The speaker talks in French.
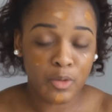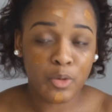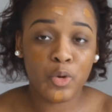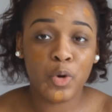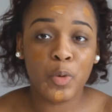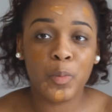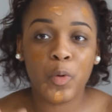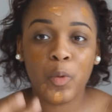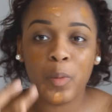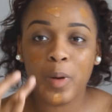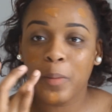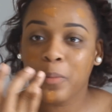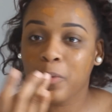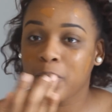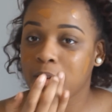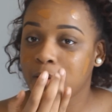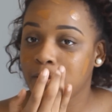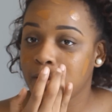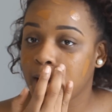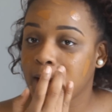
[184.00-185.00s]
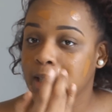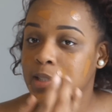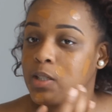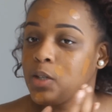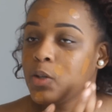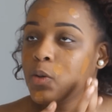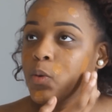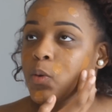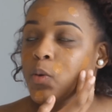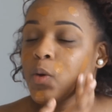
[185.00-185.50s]
Donc le problème en hiver,
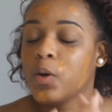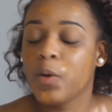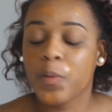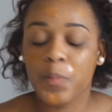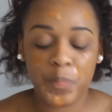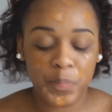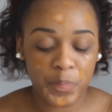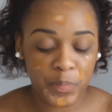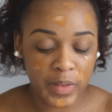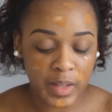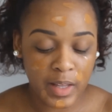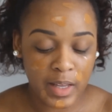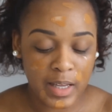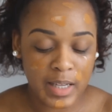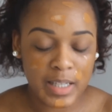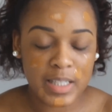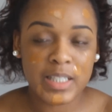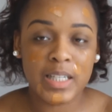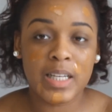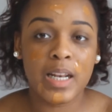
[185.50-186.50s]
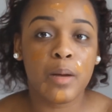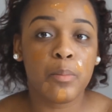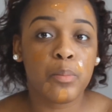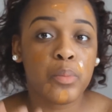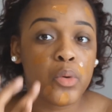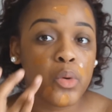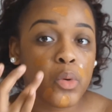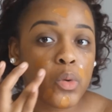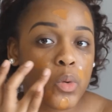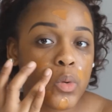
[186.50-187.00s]
c'est que euh, j'ai la
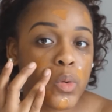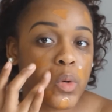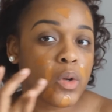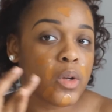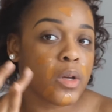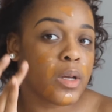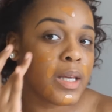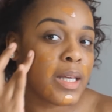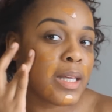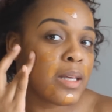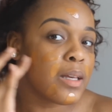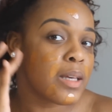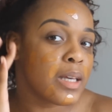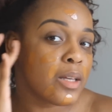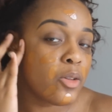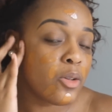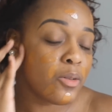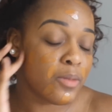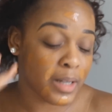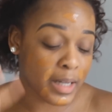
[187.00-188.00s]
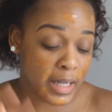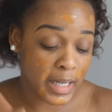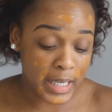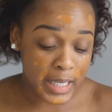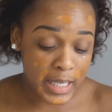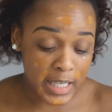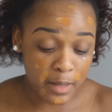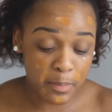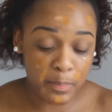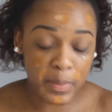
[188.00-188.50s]
peau qui devient
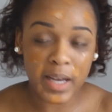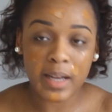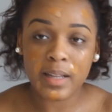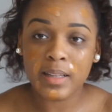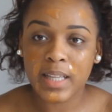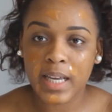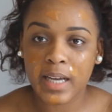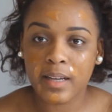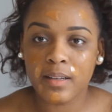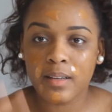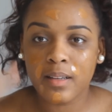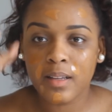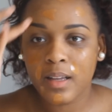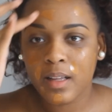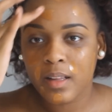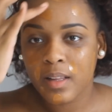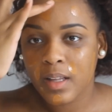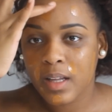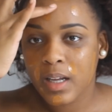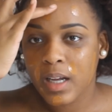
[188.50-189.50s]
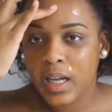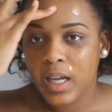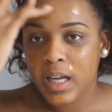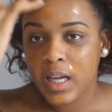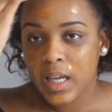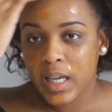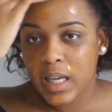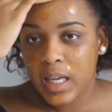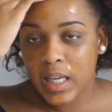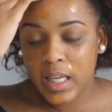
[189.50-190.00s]
hyper terne
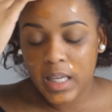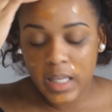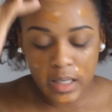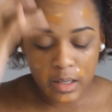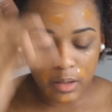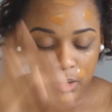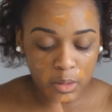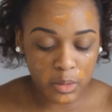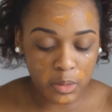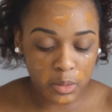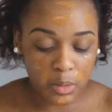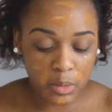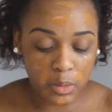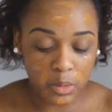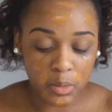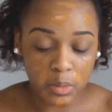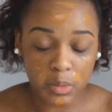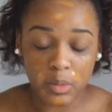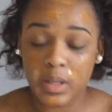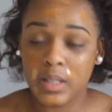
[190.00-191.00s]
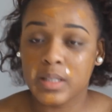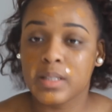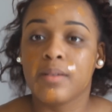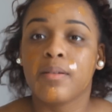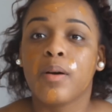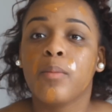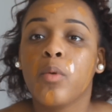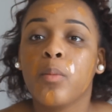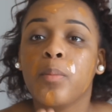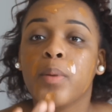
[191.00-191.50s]
euh, et, c'est
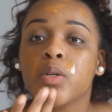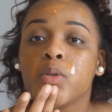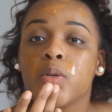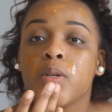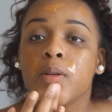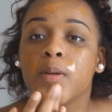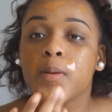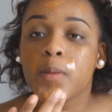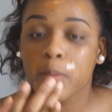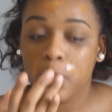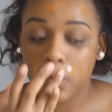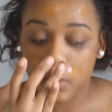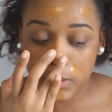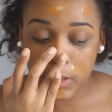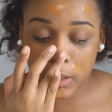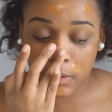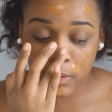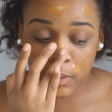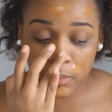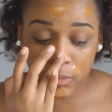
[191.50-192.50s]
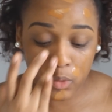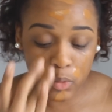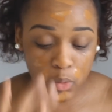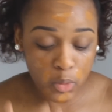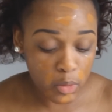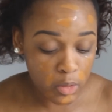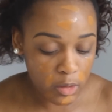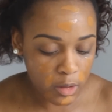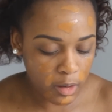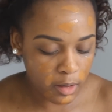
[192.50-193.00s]
vraiment pas joli. Donc c'est vraiment
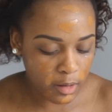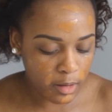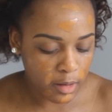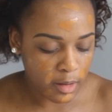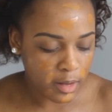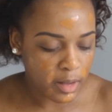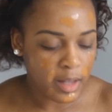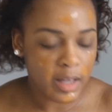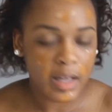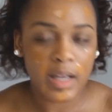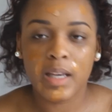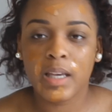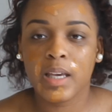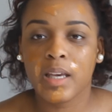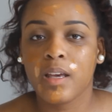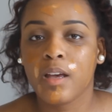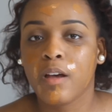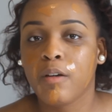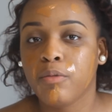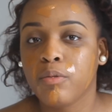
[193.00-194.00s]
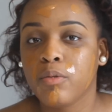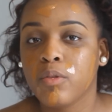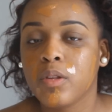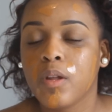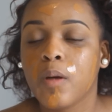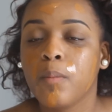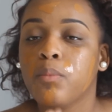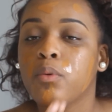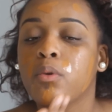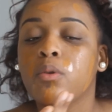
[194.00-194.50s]
cool qu'il y ait un fond de
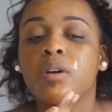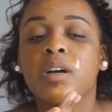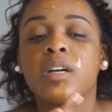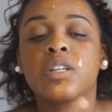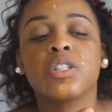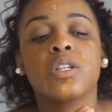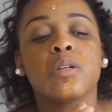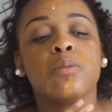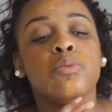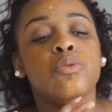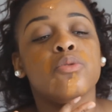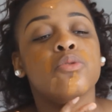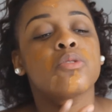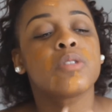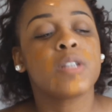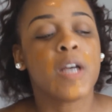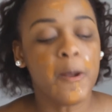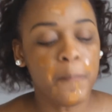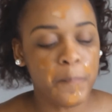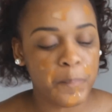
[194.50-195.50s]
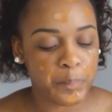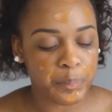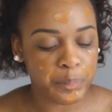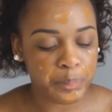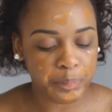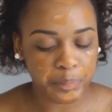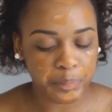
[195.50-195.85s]
teint pour cacher un peu tout ça.